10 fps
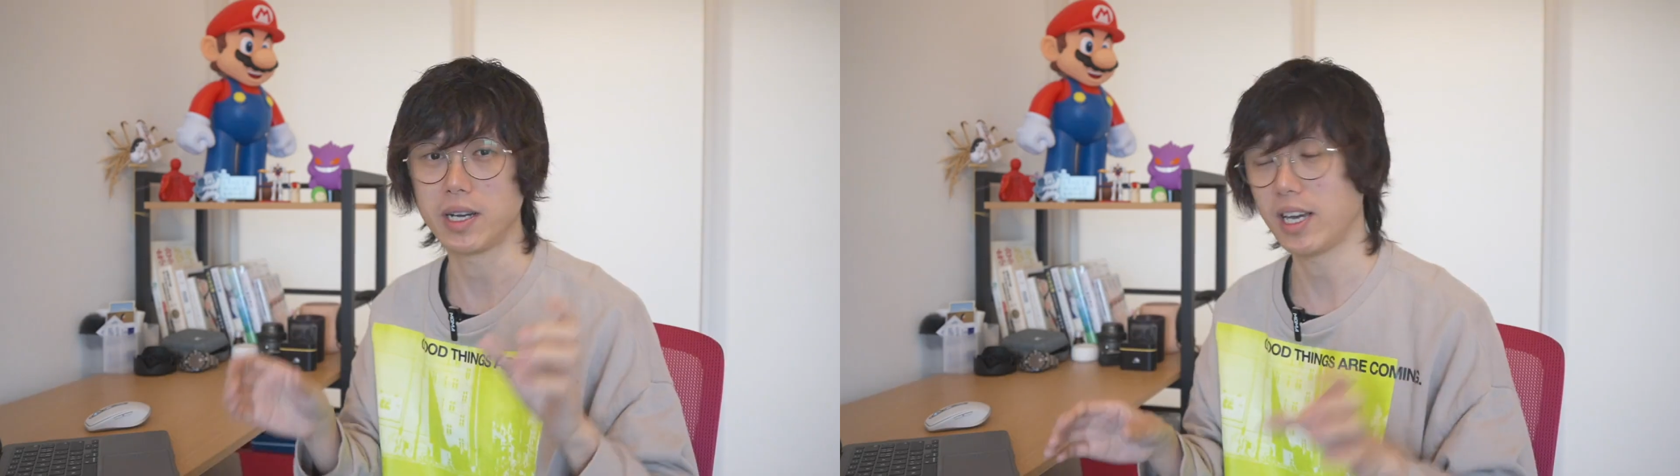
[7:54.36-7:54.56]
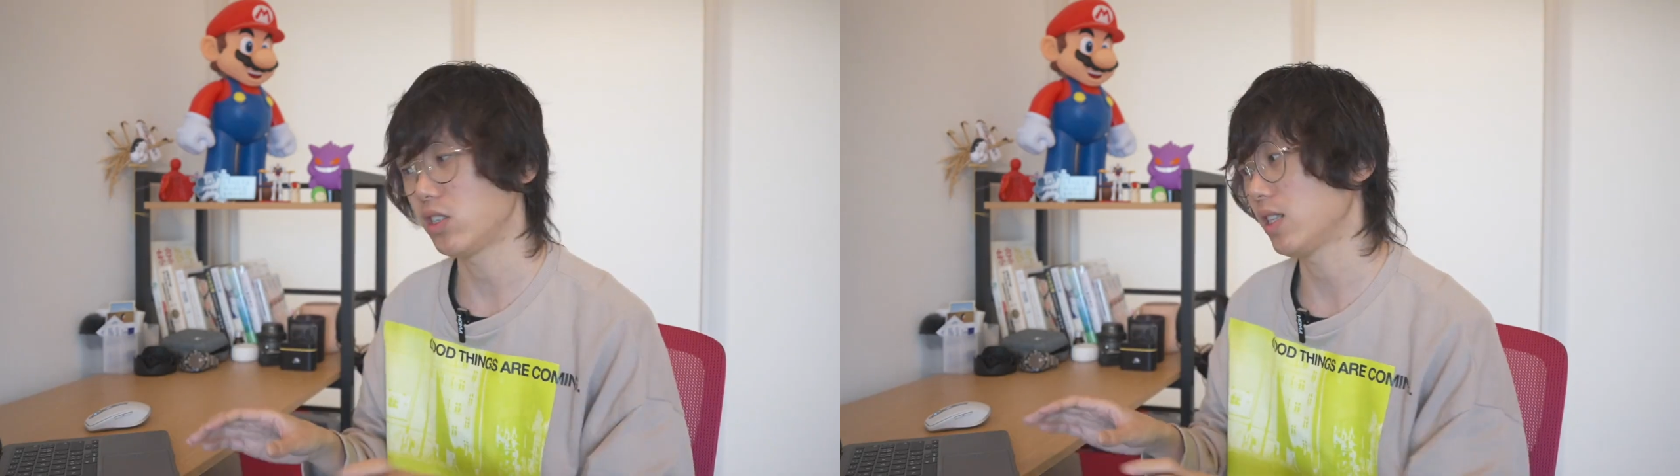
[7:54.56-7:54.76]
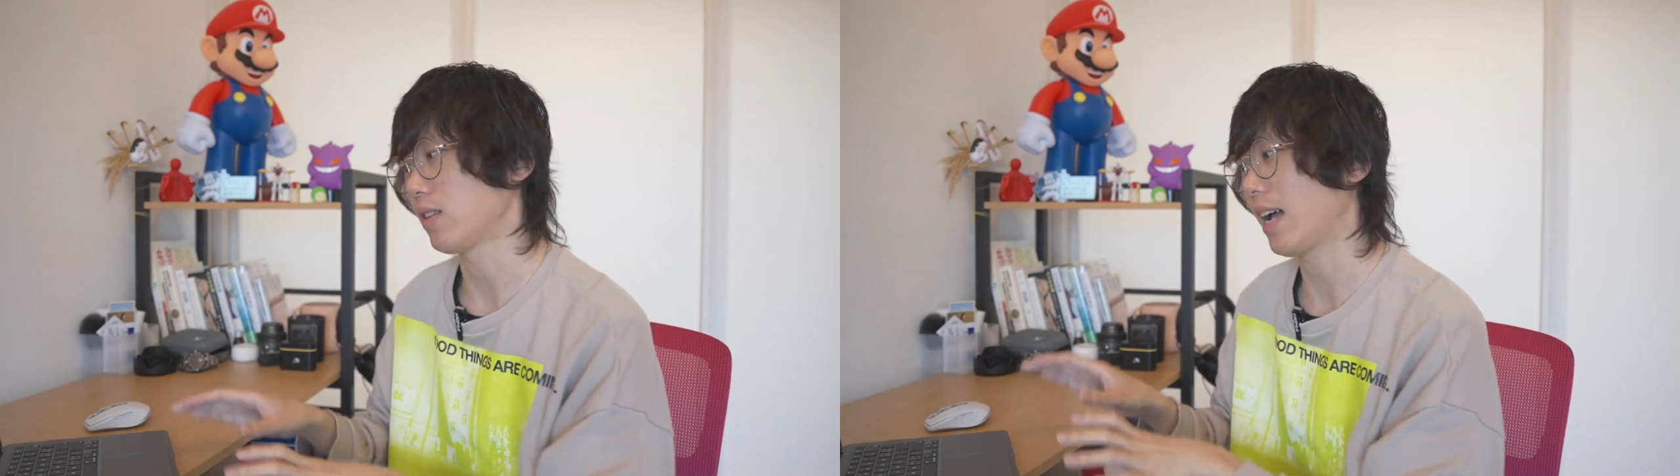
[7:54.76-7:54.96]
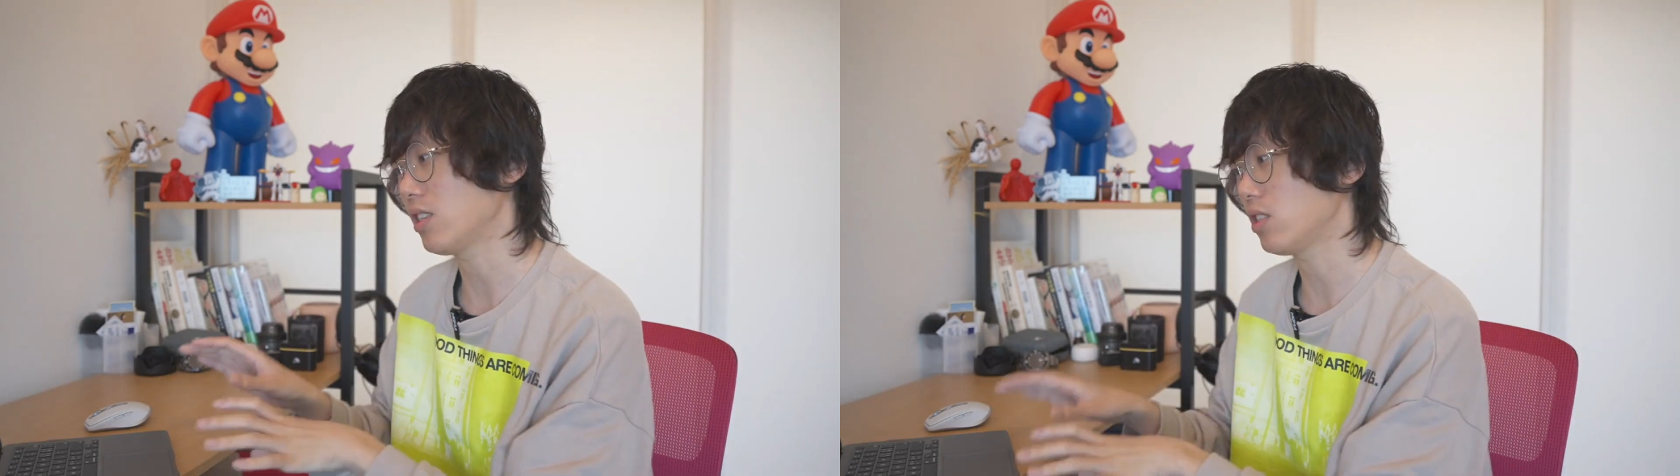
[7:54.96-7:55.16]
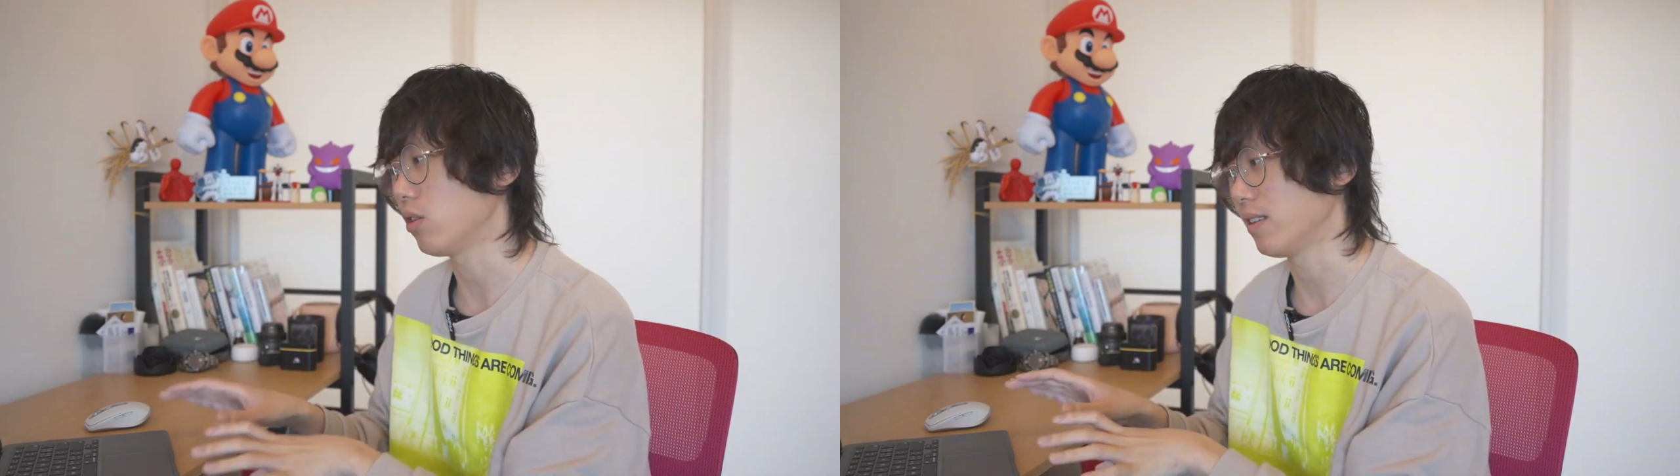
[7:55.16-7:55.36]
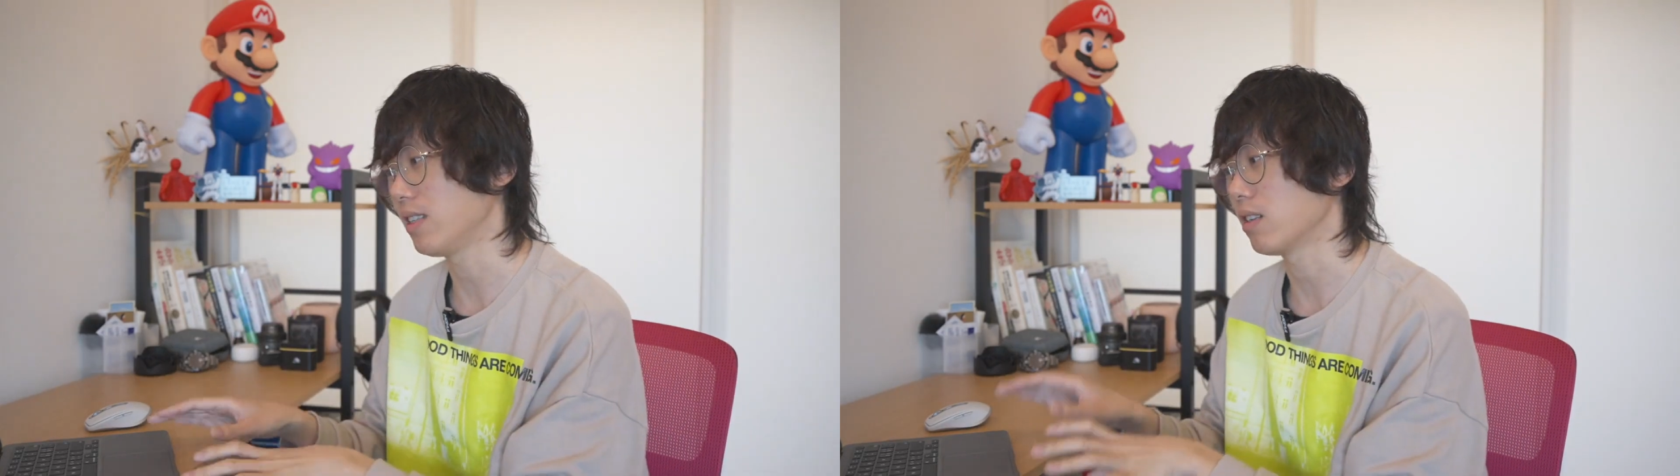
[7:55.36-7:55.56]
们可以知道他是有一定